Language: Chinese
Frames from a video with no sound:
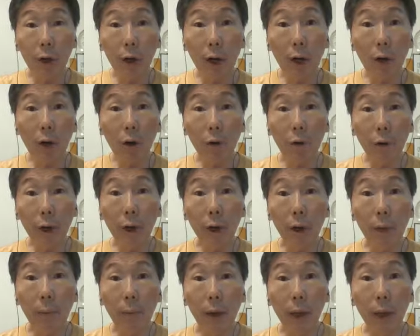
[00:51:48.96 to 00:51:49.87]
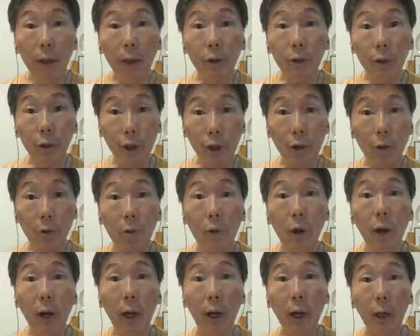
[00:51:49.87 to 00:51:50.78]
青年公园里面的警
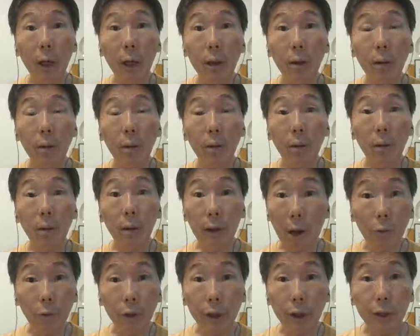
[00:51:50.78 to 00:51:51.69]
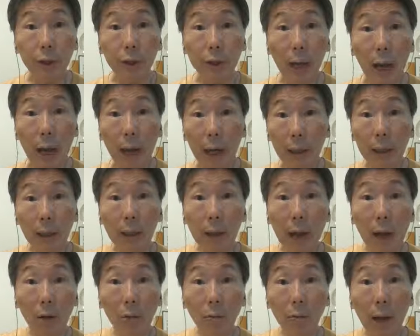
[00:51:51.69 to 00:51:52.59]
卫，老警察，那个
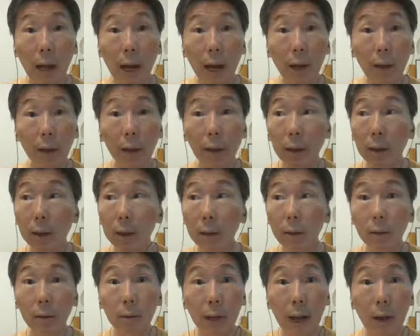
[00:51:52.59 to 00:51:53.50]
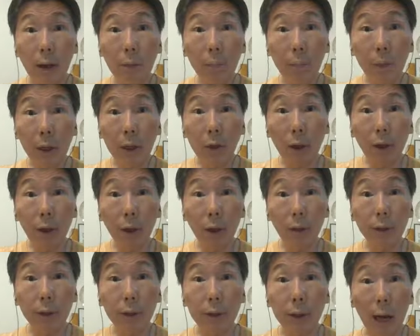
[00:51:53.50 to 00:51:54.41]
大陆来的当兵转
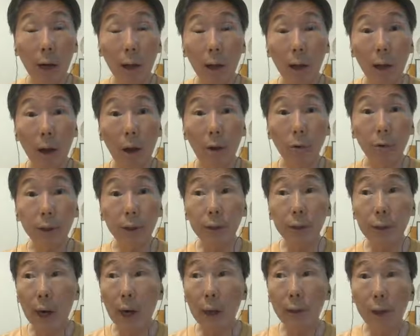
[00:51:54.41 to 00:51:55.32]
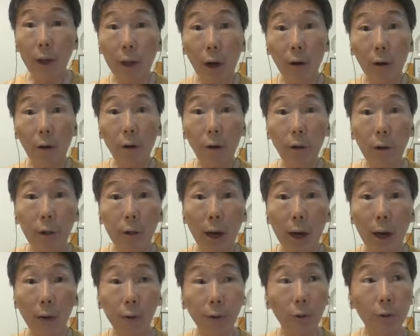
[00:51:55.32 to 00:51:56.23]
到警察，那个老警察听到有人
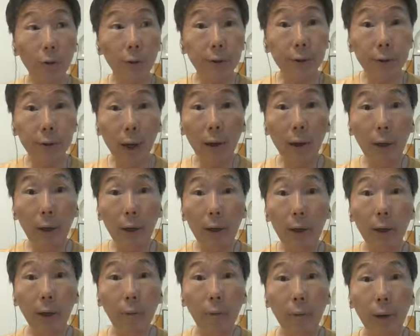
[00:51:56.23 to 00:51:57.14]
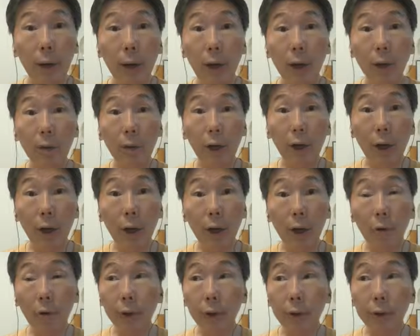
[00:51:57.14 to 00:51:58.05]
讲说，森林里面青
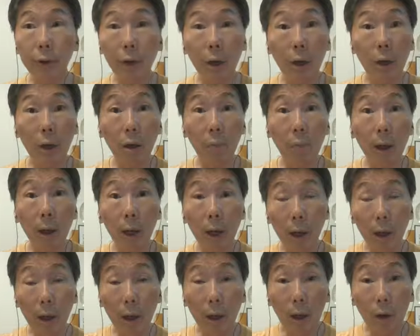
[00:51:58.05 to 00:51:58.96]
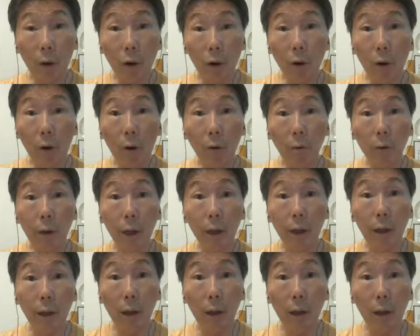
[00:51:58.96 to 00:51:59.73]
年公园的森林里面有